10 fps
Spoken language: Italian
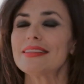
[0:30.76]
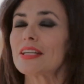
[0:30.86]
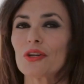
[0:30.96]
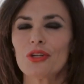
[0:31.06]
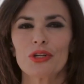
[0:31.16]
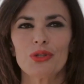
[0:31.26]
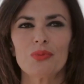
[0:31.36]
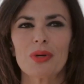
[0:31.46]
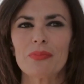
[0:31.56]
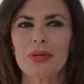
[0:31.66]
Entra con gli occhi di
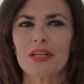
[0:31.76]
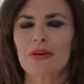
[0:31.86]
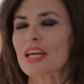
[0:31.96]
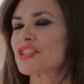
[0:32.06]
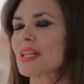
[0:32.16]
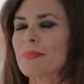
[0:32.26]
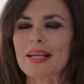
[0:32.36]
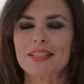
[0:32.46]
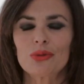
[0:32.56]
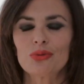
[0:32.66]
un bambino, lascia da
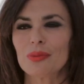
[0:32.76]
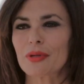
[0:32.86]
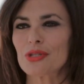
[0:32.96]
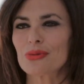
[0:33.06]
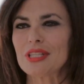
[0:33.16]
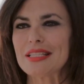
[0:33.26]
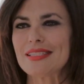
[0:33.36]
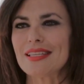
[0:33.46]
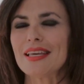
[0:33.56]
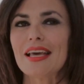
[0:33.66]
parte tutti i
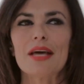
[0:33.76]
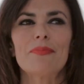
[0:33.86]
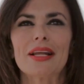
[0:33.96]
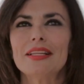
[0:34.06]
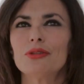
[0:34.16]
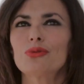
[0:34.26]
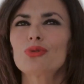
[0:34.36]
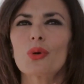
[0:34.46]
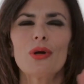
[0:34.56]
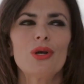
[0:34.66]
pregiudizi e prendi
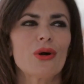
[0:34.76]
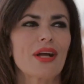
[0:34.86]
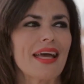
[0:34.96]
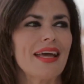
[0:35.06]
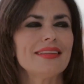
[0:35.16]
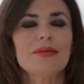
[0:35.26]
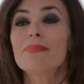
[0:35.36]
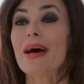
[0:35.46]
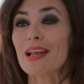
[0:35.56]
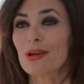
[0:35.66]
tutto quello che di
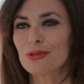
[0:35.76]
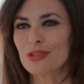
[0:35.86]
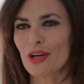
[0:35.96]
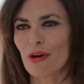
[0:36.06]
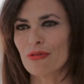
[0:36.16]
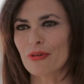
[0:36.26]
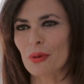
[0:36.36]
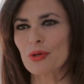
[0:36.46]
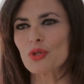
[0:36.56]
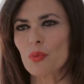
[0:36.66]
bello ti
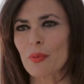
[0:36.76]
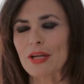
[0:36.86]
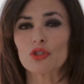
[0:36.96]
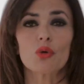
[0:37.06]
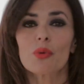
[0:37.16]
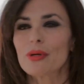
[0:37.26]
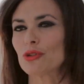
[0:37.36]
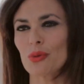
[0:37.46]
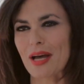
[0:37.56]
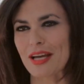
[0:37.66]
offre questo momento, un momento